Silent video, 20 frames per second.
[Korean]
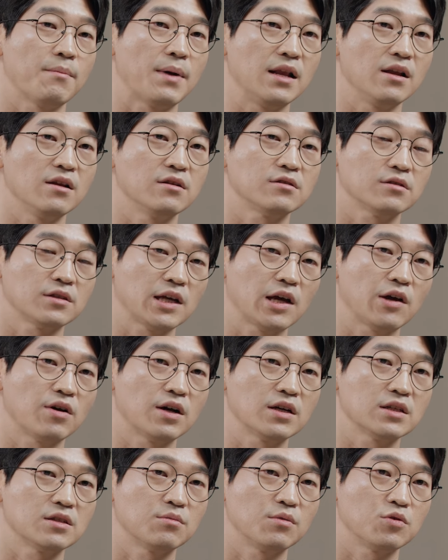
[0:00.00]
말려서
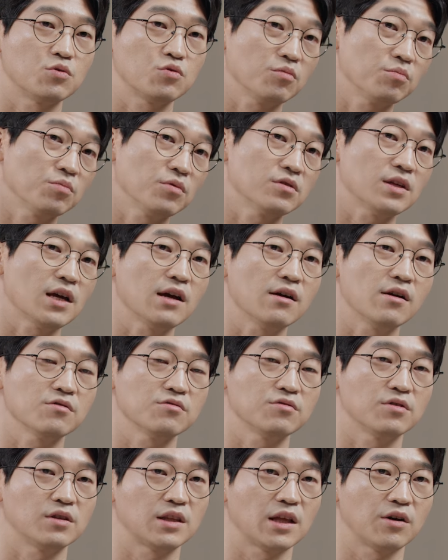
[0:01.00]
사용하시면 조금 더 사용할
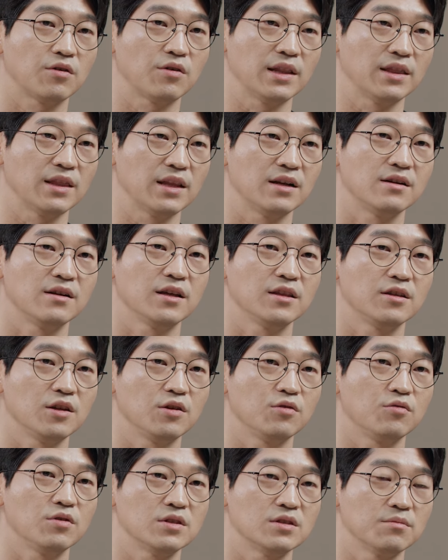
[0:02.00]
수 있다고 안내를
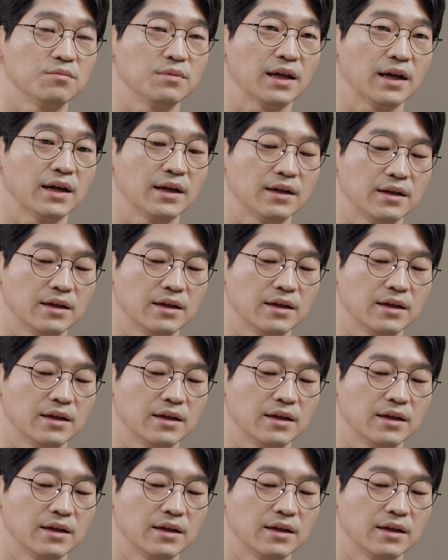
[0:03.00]
해드리고 있습니다.